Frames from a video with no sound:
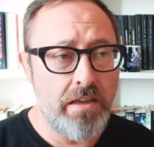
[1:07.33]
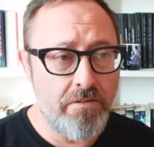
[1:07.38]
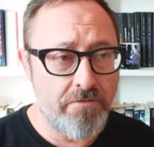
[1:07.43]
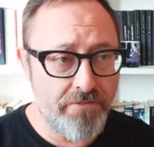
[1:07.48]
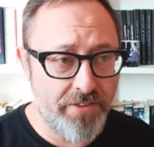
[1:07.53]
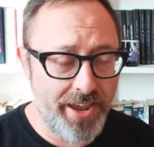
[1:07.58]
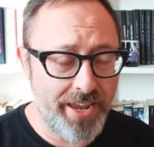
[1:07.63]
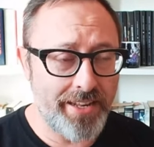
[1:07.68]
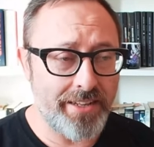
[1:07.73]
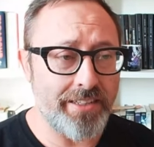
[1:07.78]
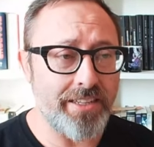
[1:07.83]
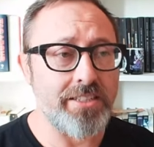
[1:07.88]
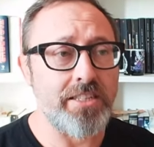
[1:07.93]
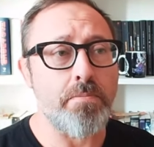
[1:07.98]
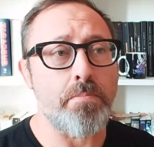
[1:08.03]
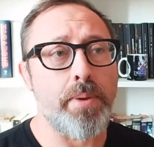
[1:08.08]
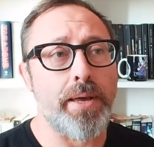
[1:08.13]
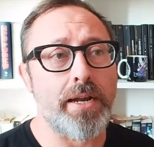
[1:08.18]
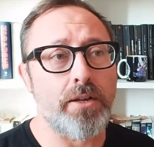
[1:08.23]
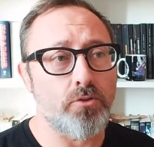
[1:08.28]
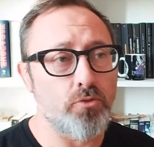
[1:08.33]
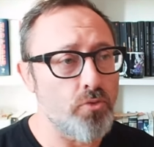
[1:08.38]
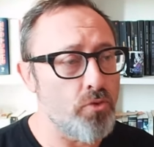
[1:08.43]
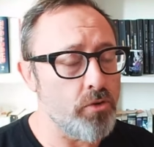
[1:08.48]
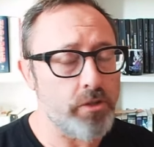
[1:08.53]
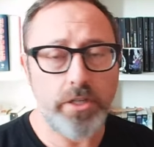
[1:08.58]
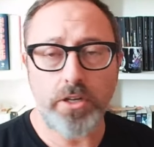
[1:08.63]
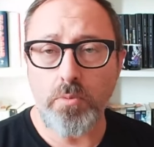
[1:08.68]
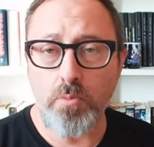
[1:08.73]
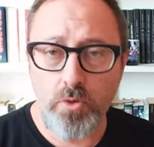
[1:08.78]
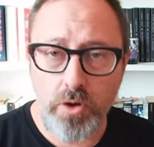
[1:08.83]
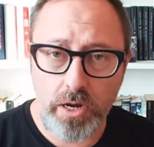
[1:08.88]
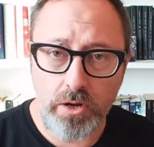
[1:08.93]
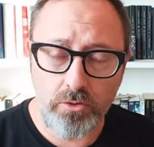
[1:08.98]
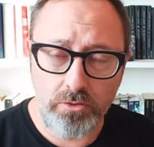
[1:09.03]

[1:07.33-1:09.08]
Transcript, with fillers: fantasy per adulti, comunque